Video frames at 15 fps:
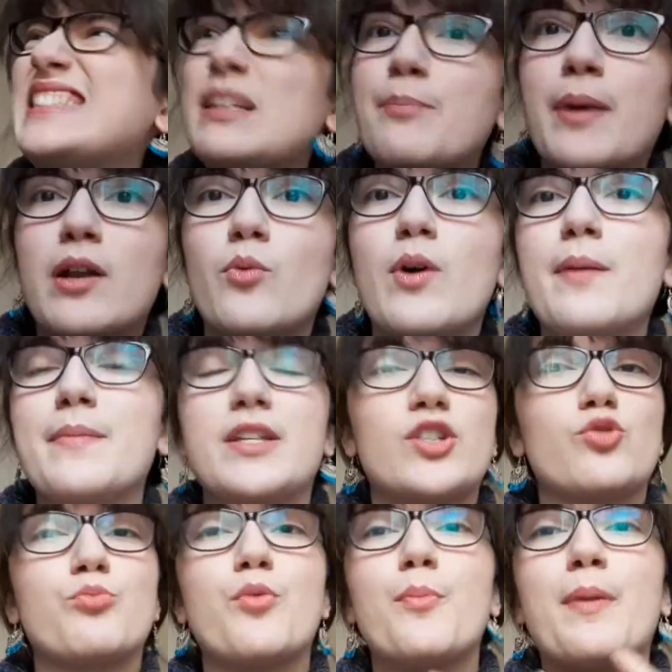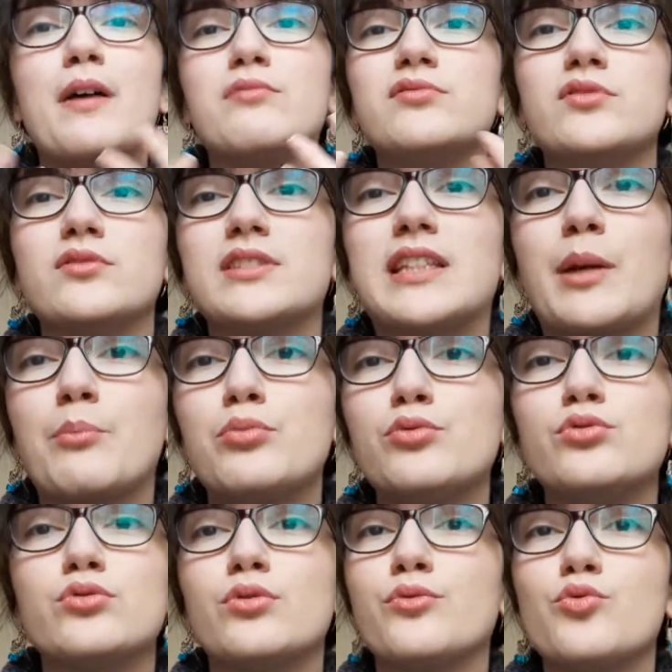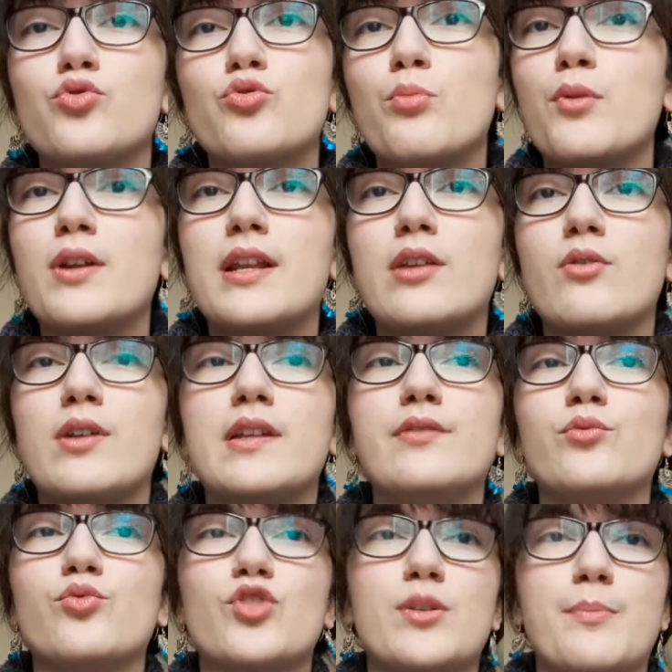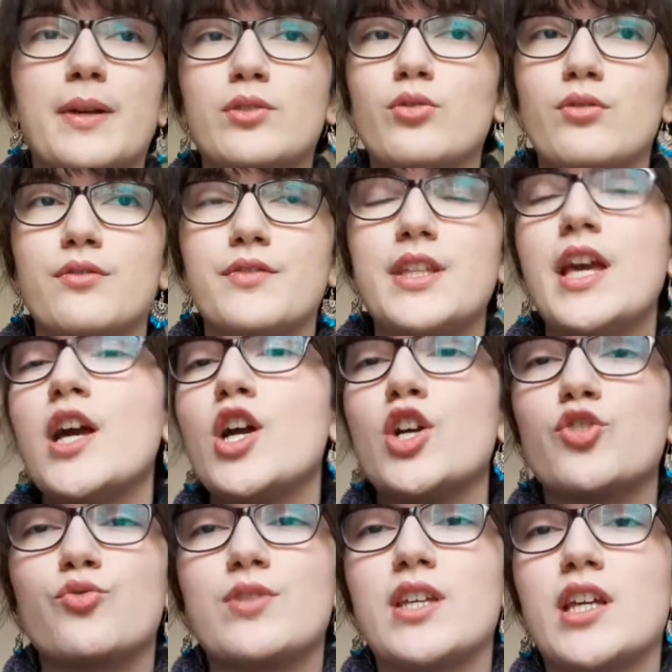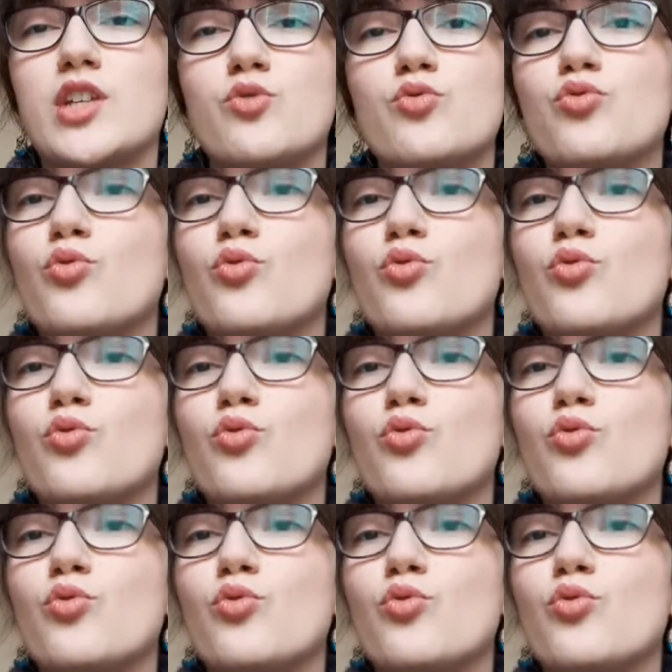c'est pas loin mais je peux pas vous en dire plus sans vous spoiler les livres donc j'ai pas trop envie, je vous dirais juste